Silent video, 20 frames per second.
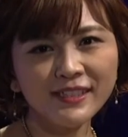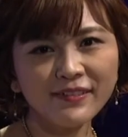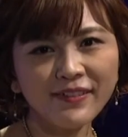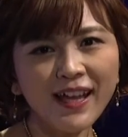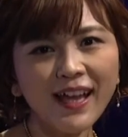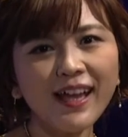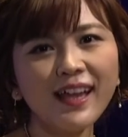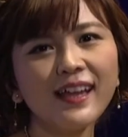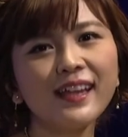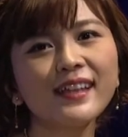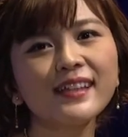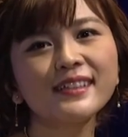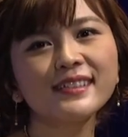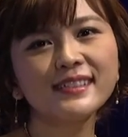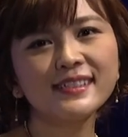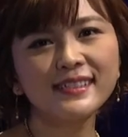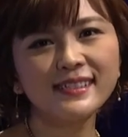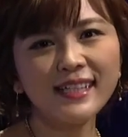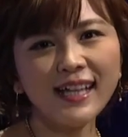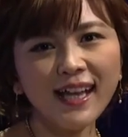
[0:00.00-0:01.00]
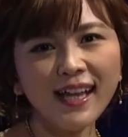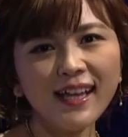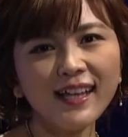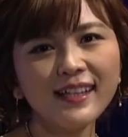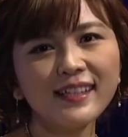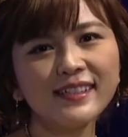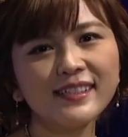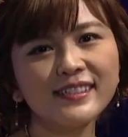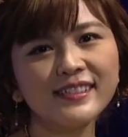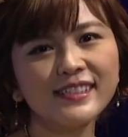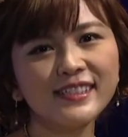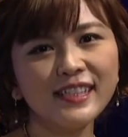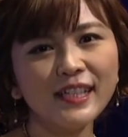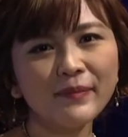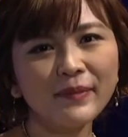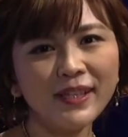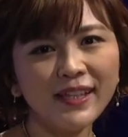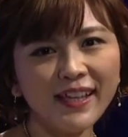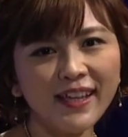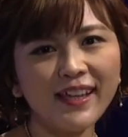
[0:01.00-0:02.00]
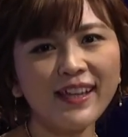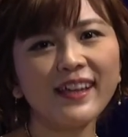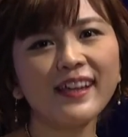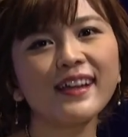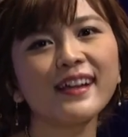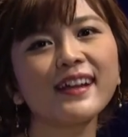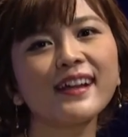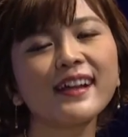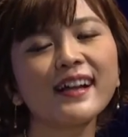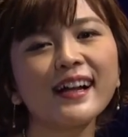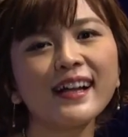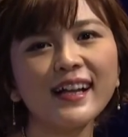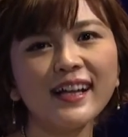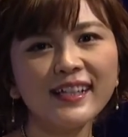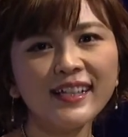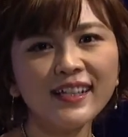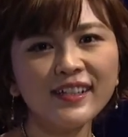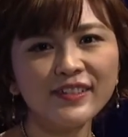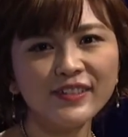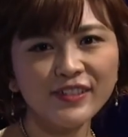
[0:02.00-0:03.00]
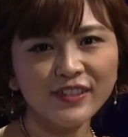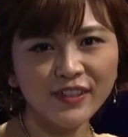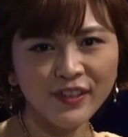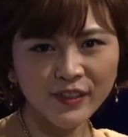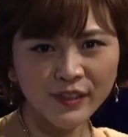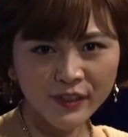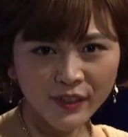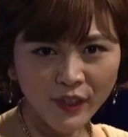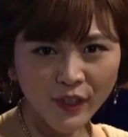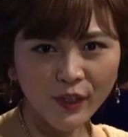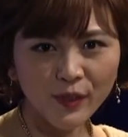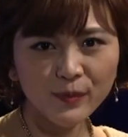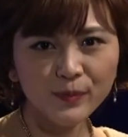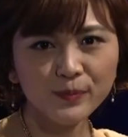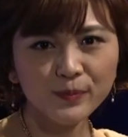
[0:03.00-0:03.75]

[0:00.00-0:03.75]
末は「ザ・シネマ」で輝く夜を。